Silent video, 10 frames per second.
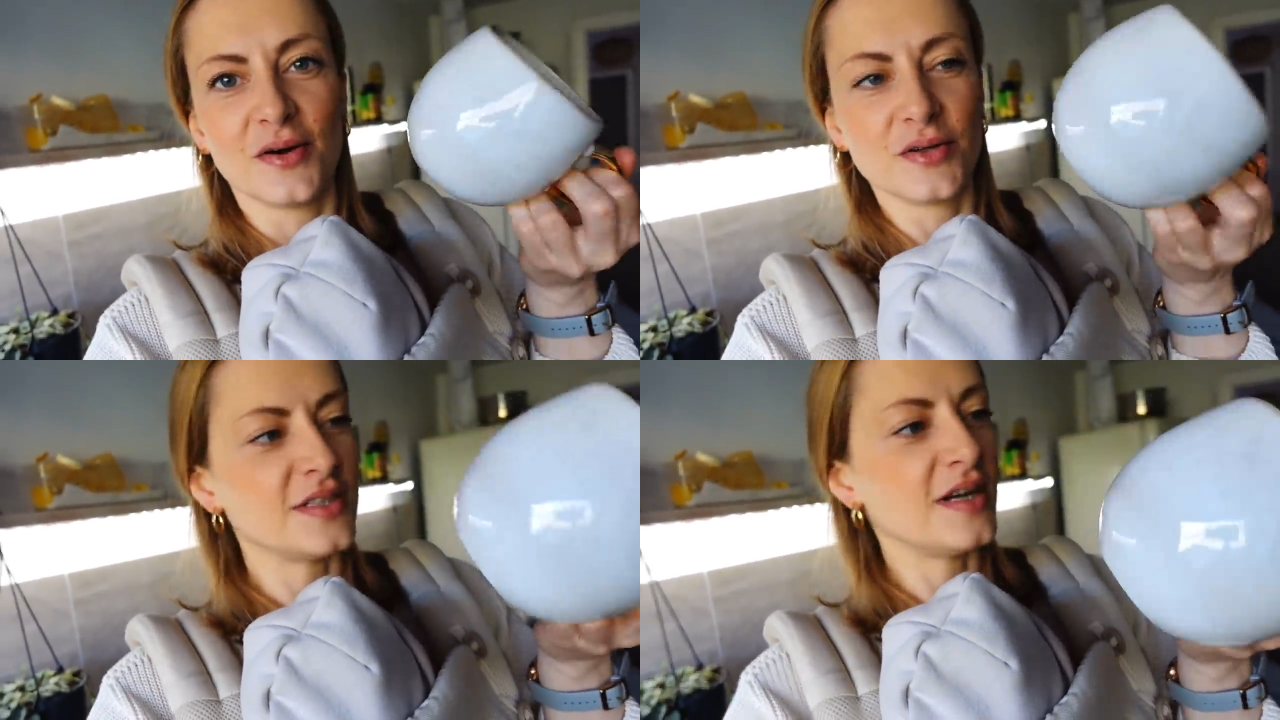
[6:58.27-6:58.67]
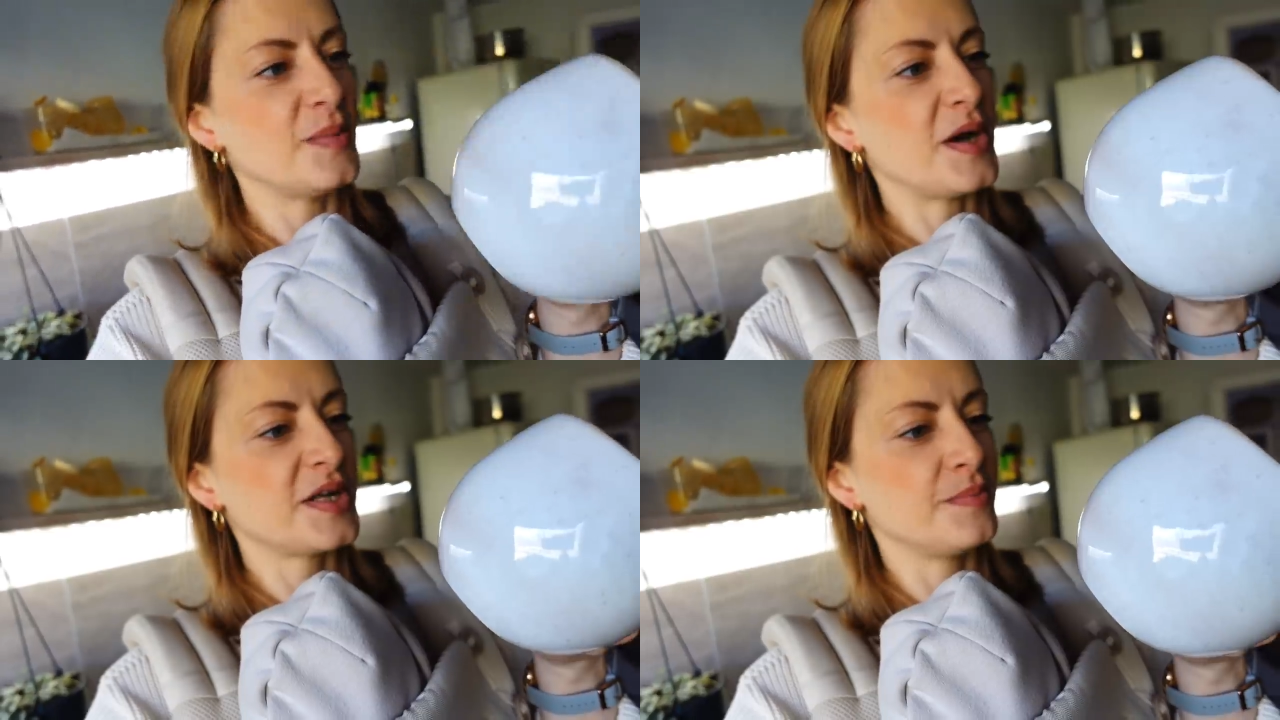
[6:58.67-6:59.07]
Und
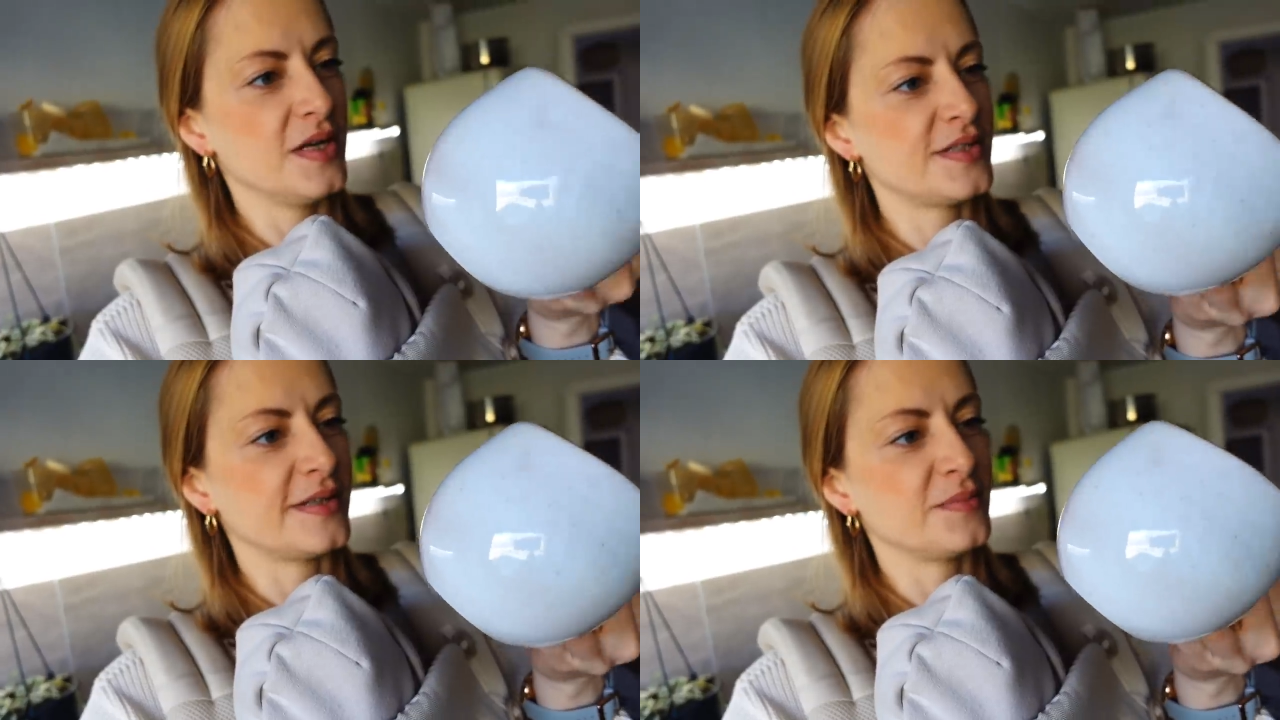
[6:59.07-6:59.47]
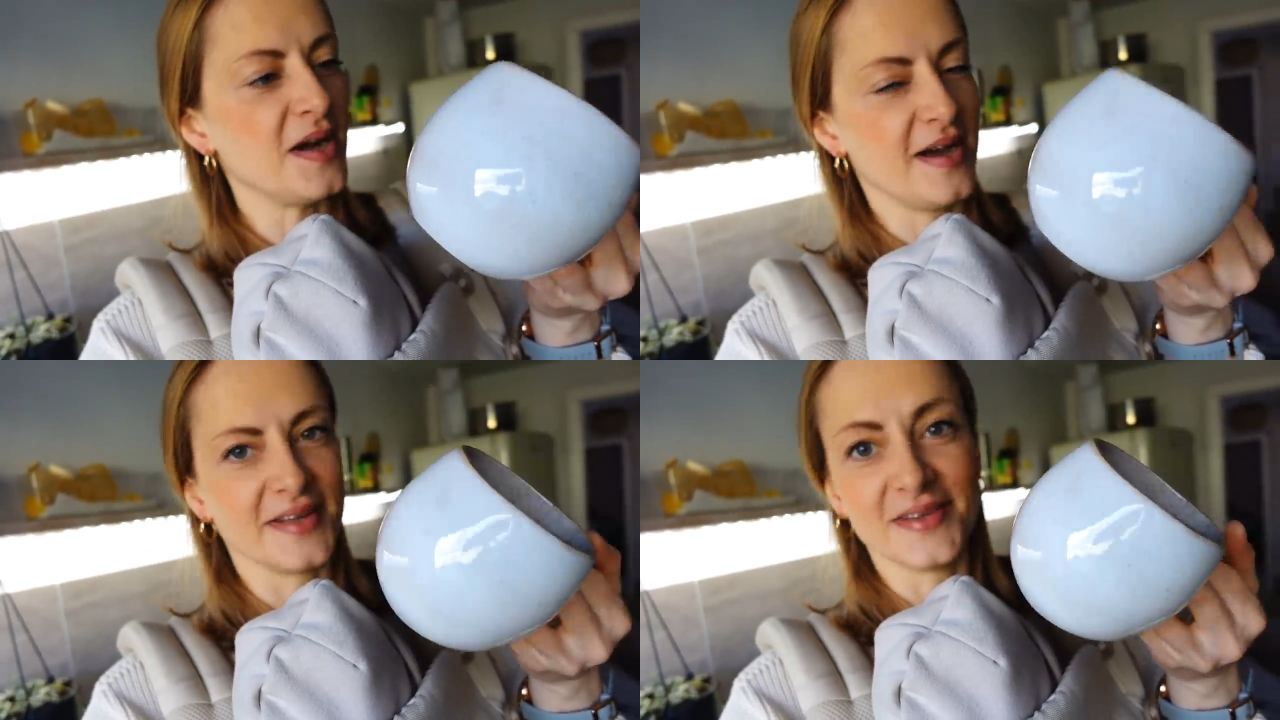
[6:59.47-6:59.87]
da mache ich mir jetzt
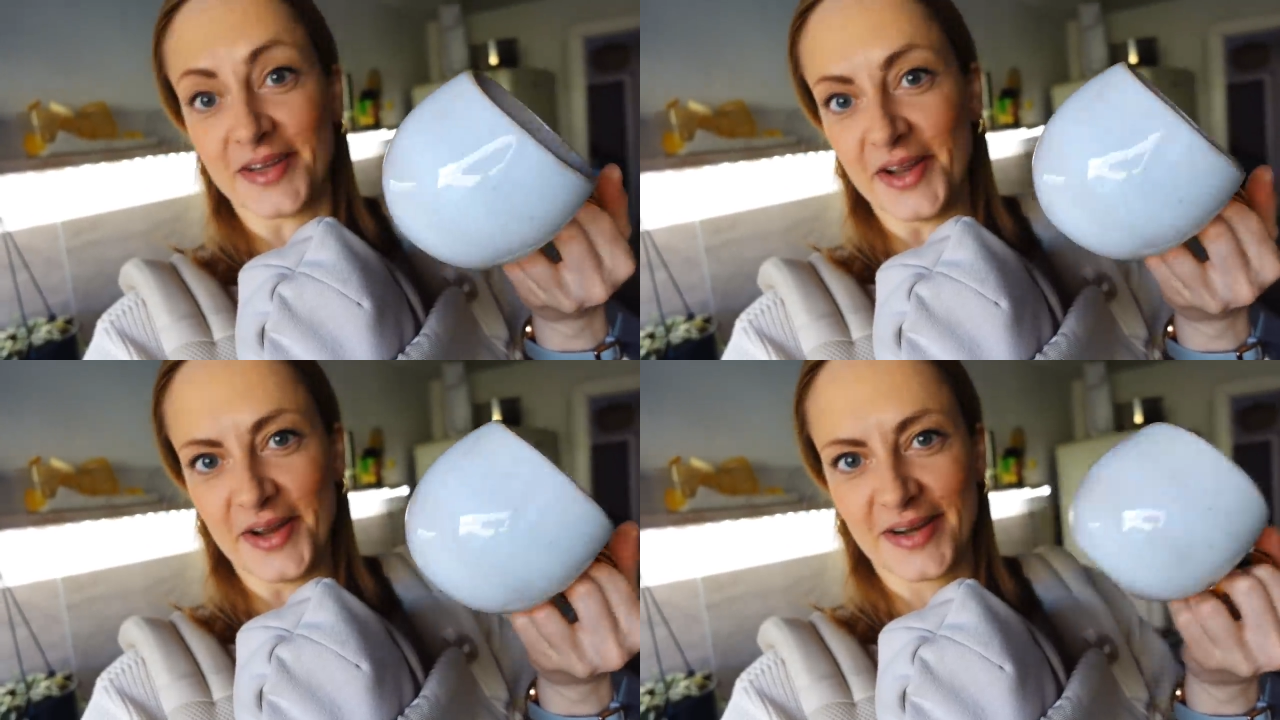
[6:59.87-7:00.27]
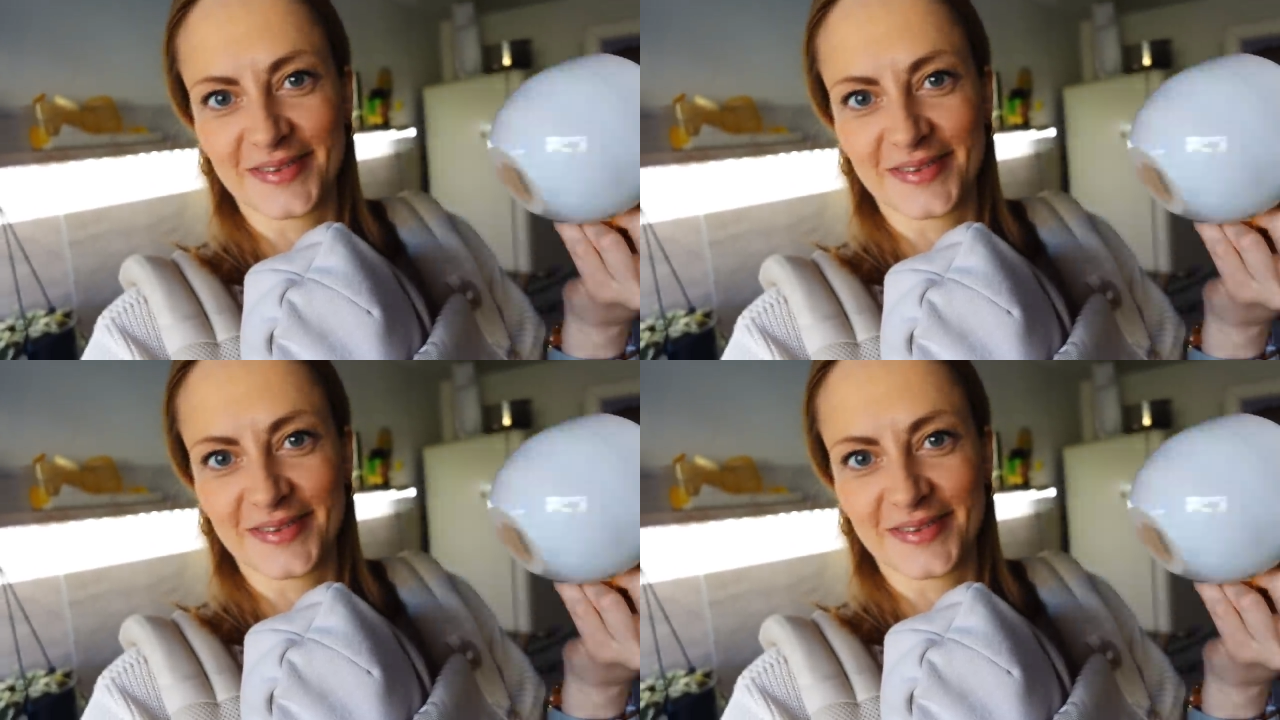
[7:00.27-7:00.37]
erstmal einen Tee.